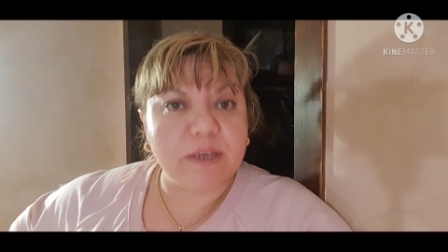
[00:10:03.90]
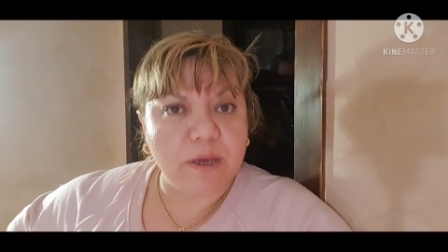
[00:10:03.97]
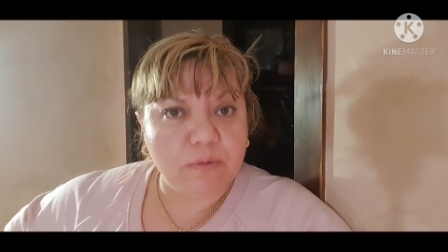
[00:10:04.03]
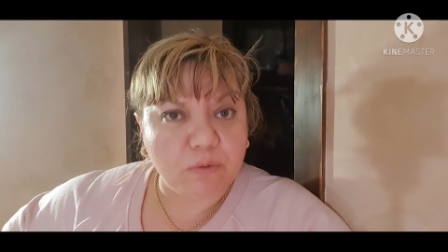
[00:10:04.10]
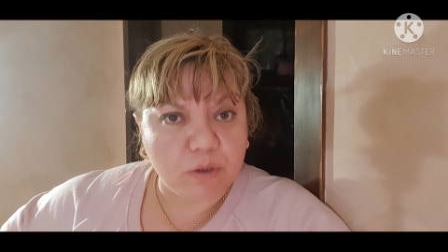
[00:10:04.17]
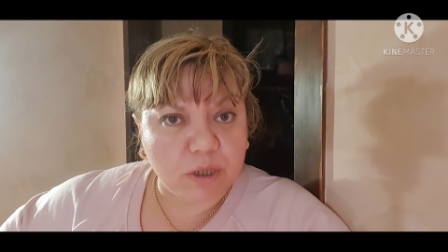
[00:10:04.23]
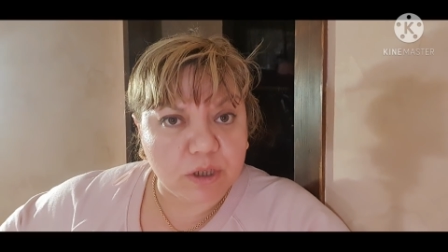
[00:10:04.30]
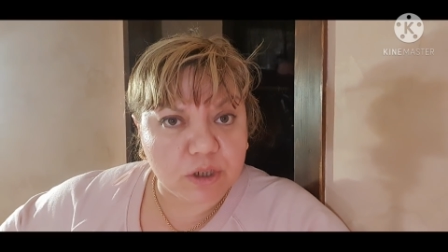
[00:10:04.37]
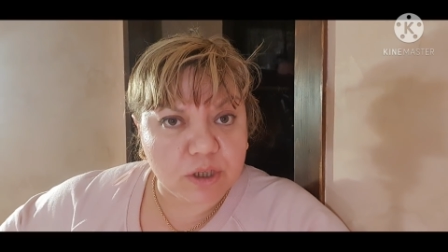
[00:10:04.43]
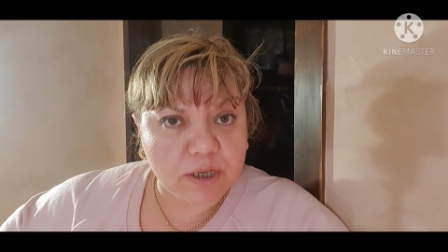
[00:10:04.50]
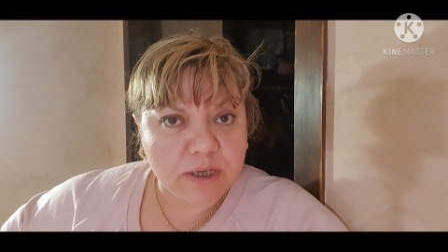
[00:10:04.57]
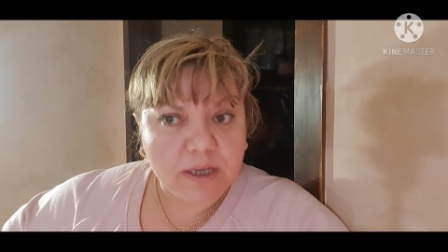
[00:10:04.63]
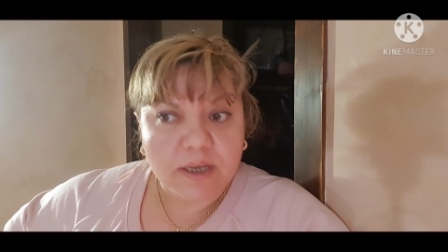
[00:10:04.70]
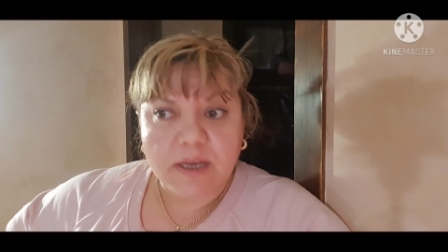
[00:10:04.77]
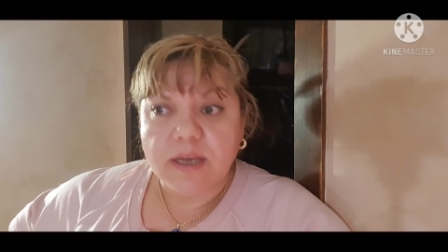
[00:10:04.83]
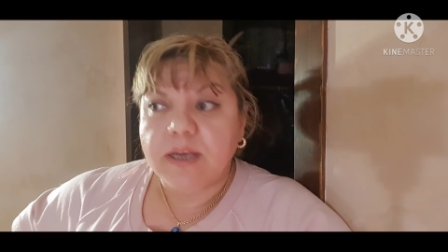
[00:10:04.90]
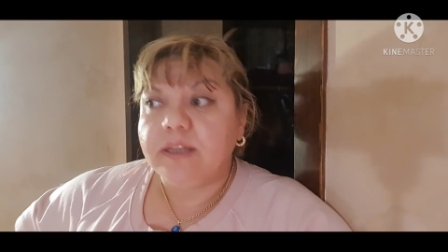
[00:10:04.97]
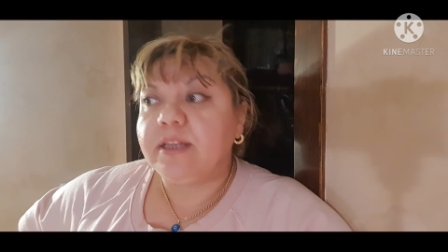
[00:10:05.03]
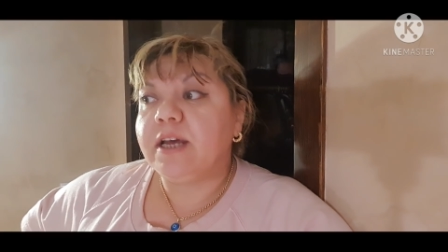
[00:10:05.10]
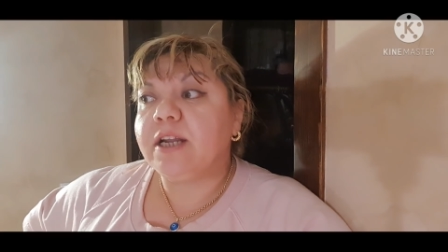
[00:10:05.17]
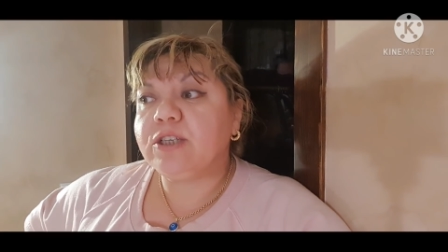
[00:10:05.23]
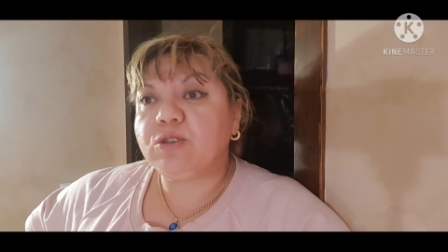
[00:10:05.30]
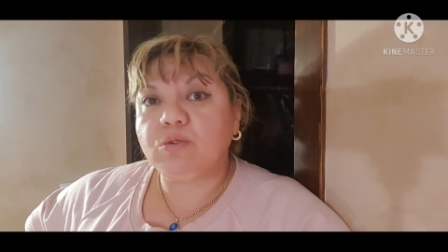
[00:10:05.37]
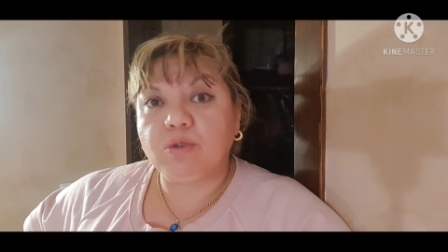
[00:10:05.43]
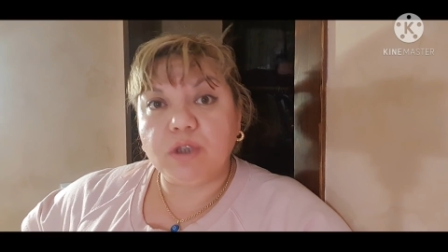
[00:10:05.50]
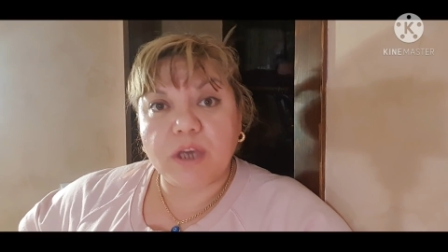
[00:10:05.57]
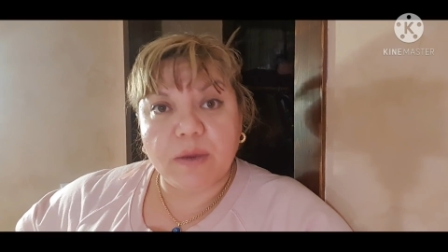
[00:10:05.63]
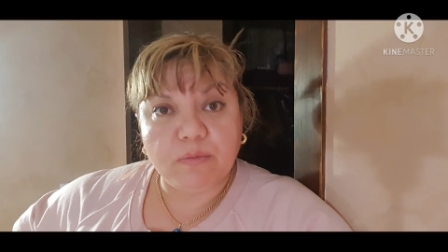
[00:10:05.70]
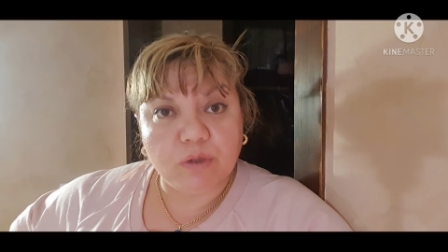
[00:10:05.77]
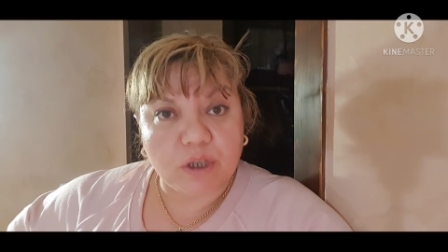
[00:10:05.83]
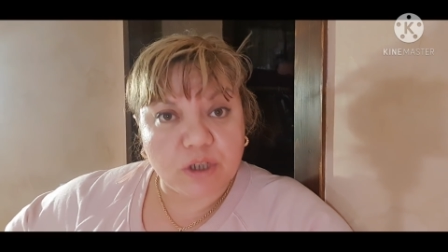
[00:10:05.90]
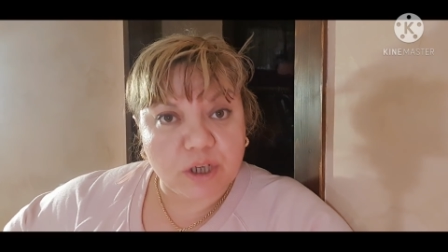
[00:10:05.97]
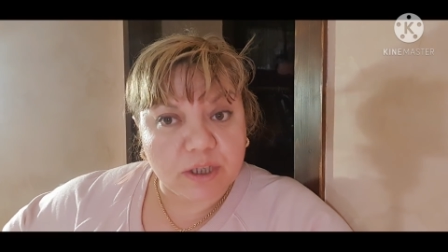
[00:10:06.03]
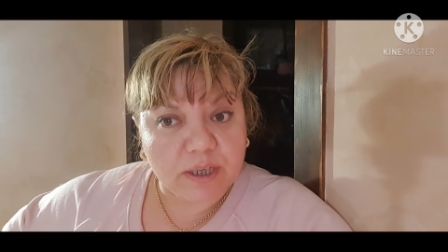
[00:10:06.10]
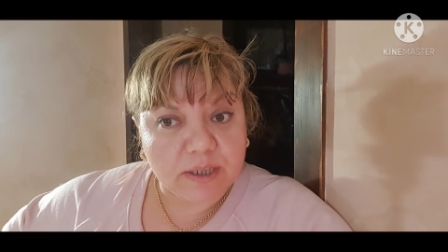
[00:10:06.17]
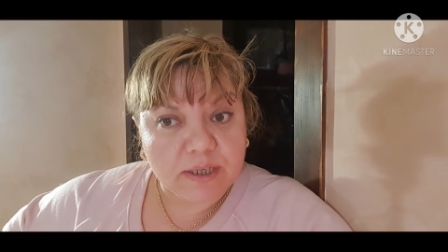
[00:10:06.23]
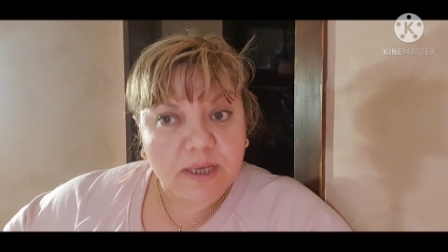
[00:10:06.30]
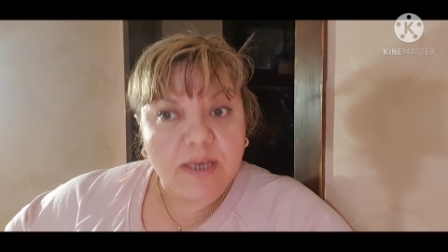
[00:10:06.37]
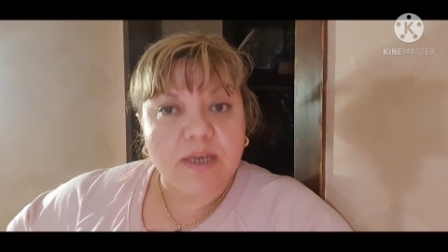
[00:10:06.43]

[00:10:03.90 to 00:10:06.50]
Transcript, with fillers: я его должна, на расход я ему должна дать.